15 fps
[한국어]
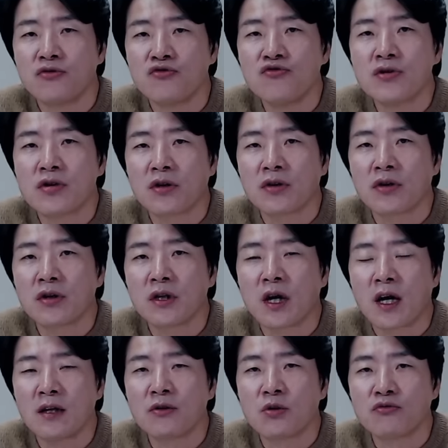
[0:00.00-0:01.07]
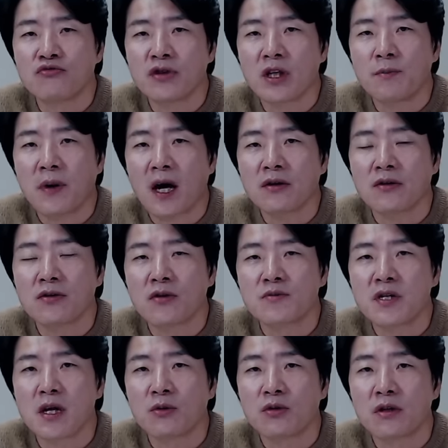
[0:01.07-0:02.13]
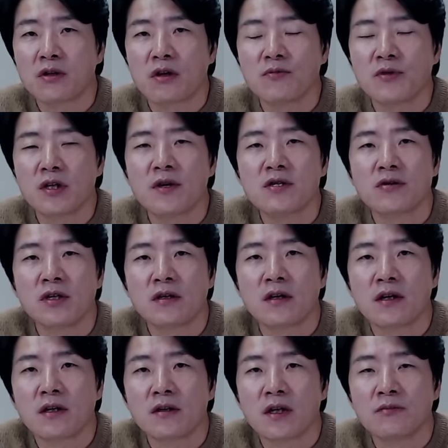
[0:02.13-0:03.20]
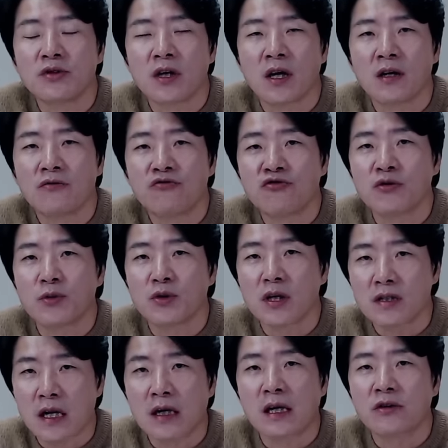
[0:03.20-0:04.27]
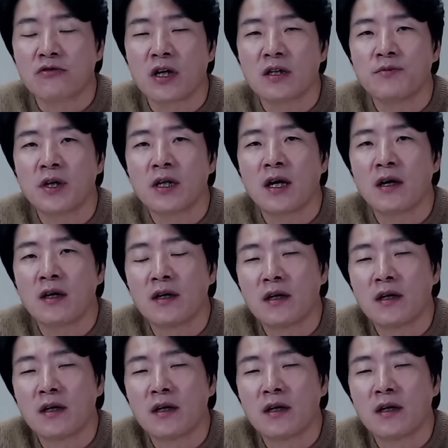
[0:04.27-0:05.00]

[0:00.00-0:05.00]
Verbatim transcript: 윤석열이나 한동훈이 파견검사로 특검팀에서 일을 했기 때문에 누구보다 잘할 거 아닙니까?